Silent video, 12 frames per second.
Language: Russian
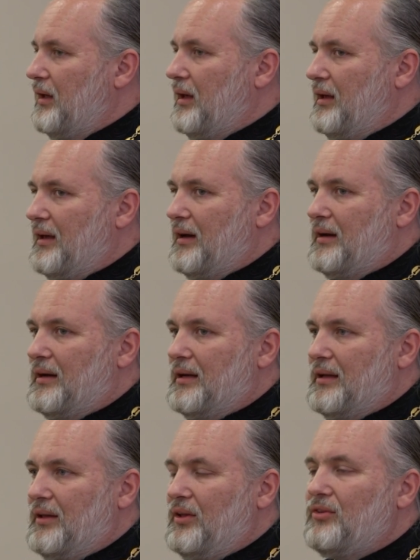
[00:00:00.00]
И
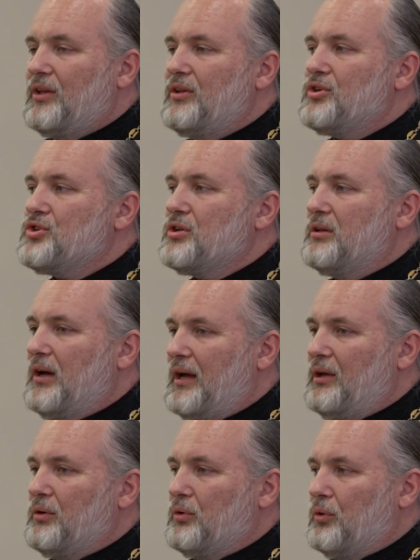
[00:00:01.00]
я искренне
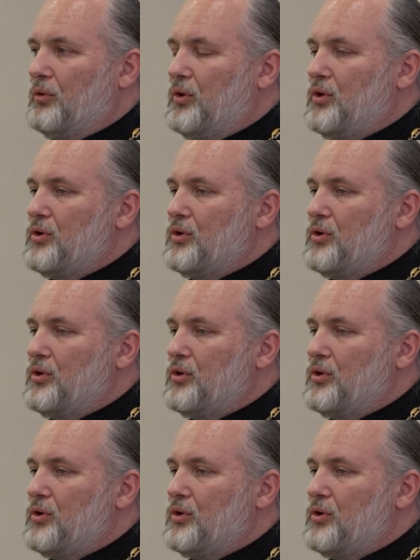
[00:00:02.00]
желаю,